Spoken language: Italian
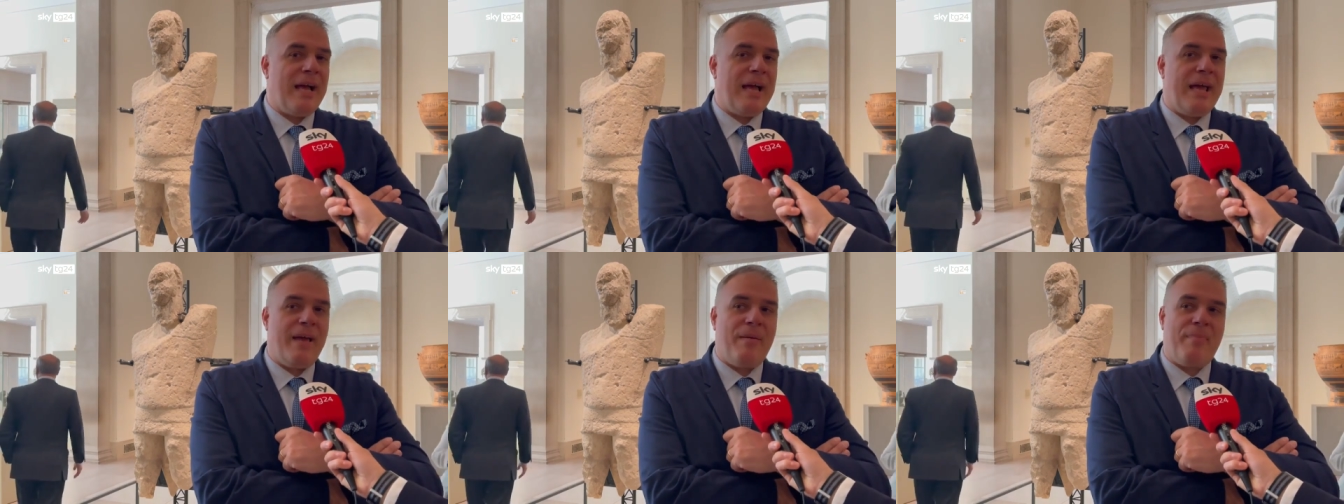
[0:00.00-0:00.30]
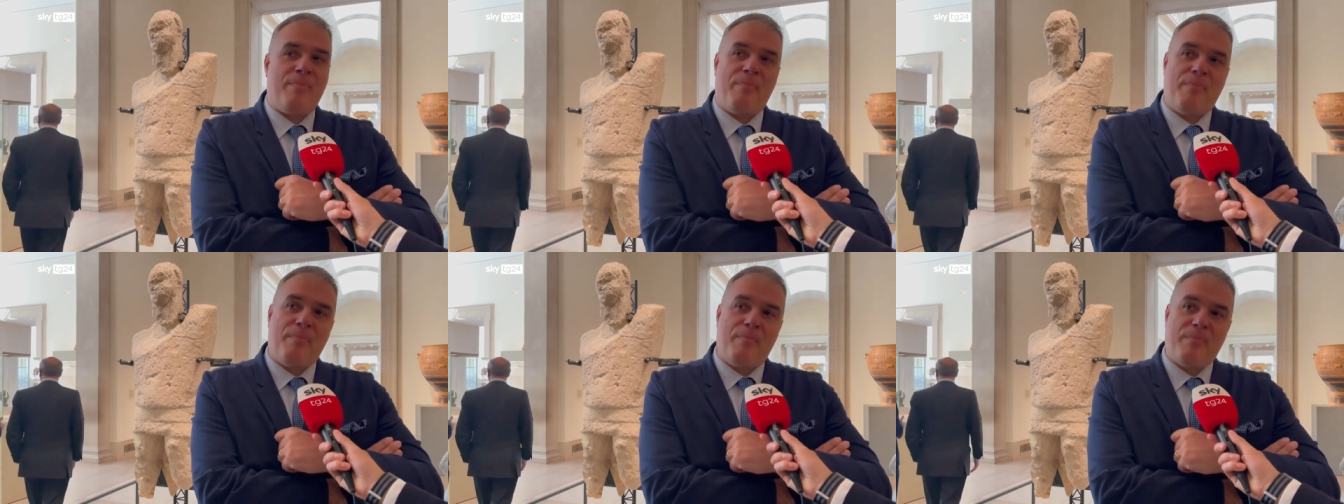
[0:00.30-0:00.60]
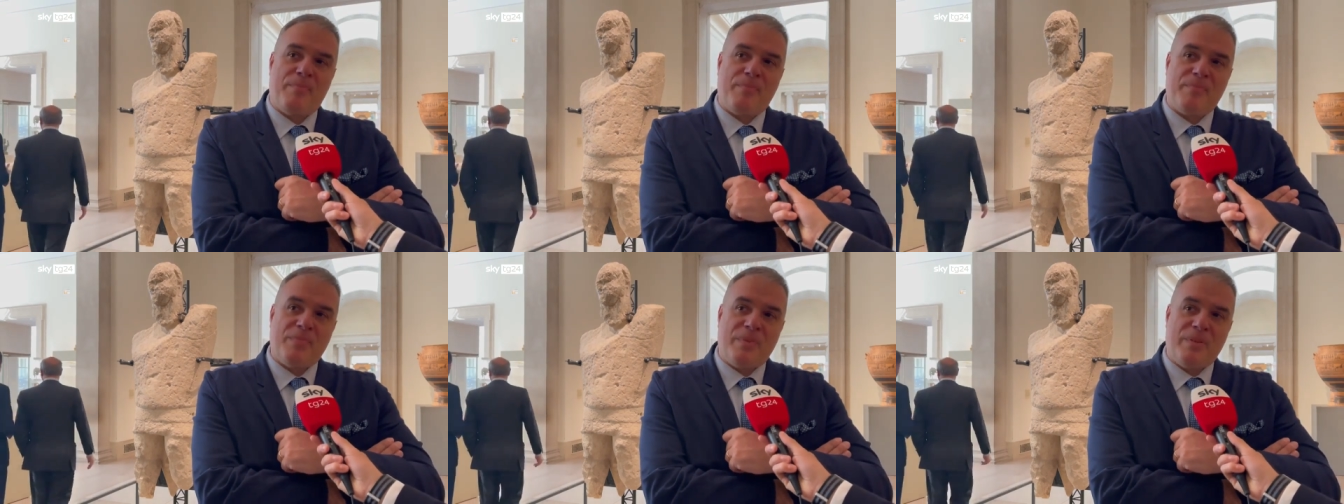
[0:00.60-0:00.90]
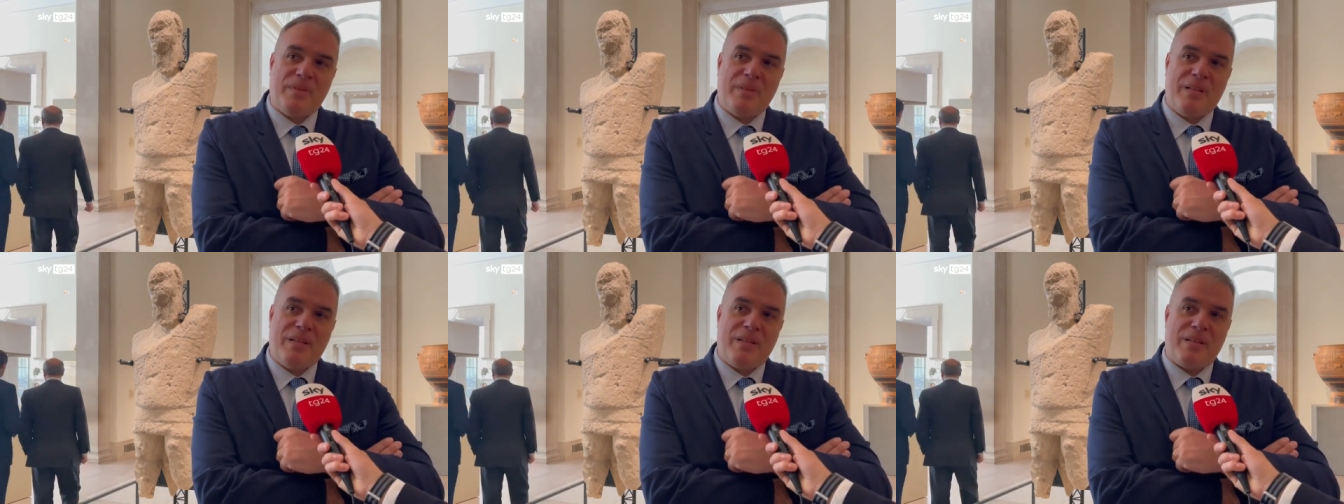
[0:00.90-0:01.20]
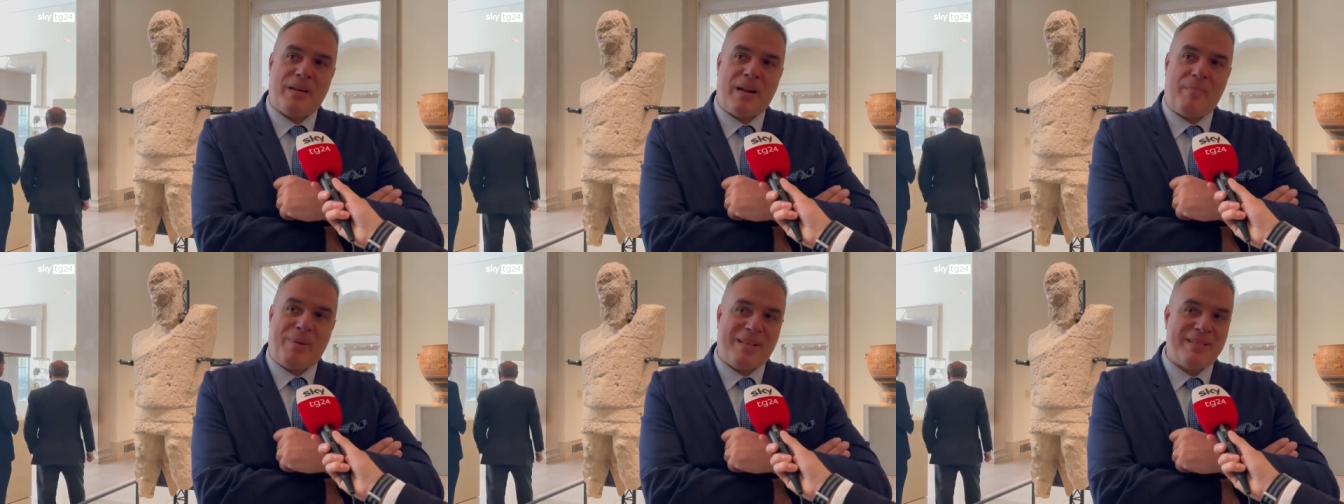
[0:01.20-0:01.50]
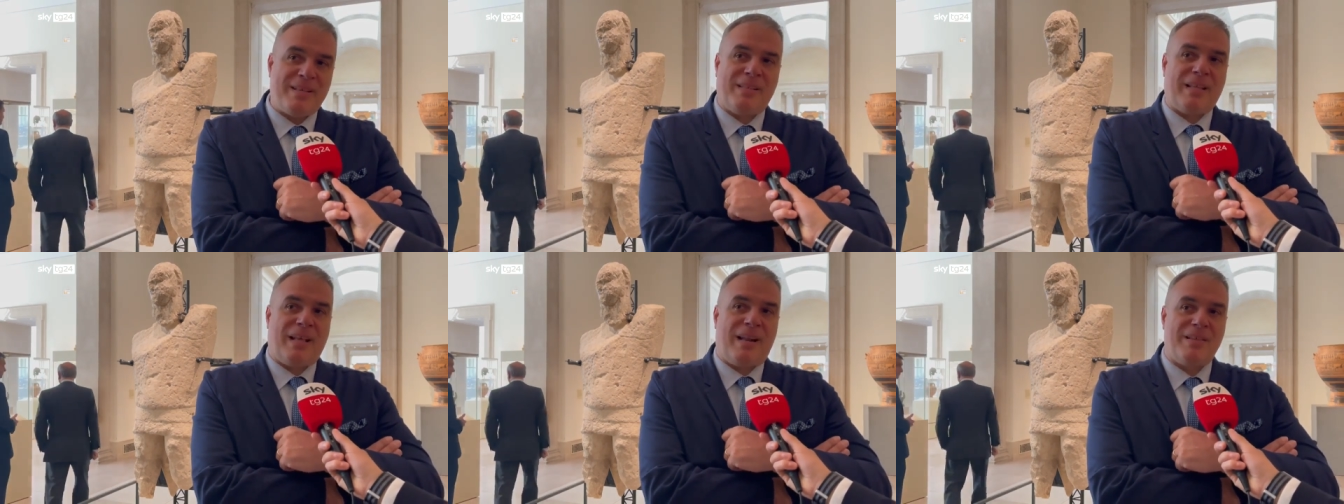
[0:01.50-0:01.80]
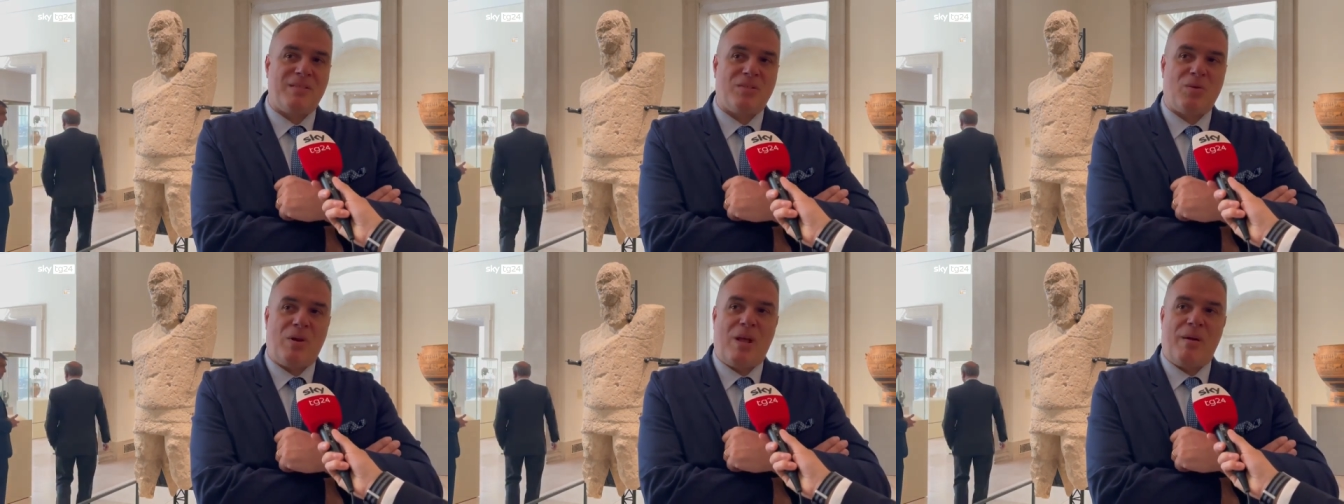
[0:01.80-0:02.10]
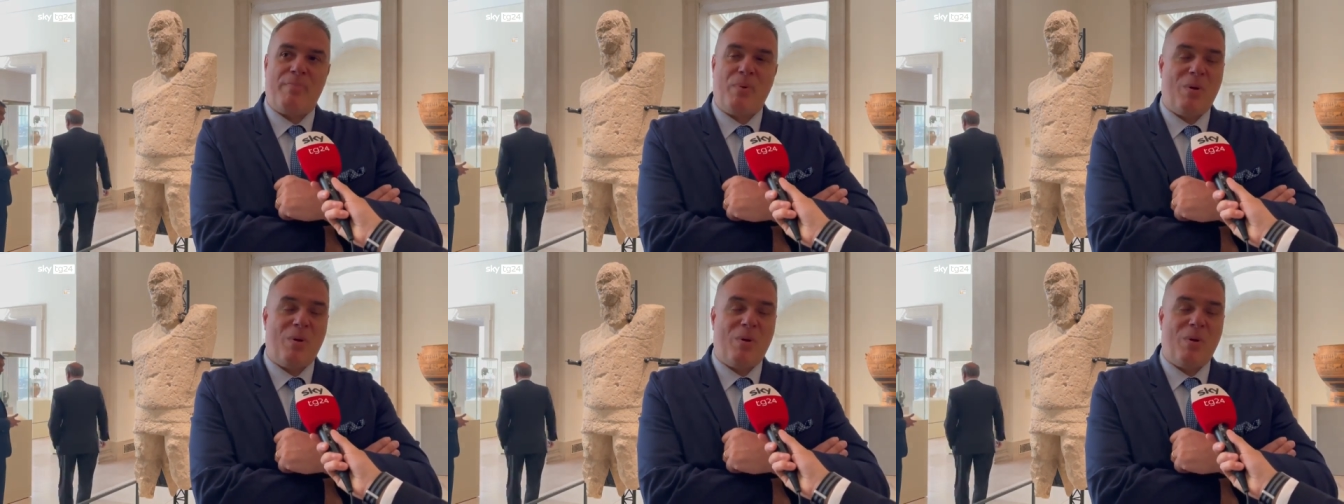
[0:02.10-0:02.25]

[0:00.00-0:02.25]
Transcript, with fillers: è, rappresenta la storia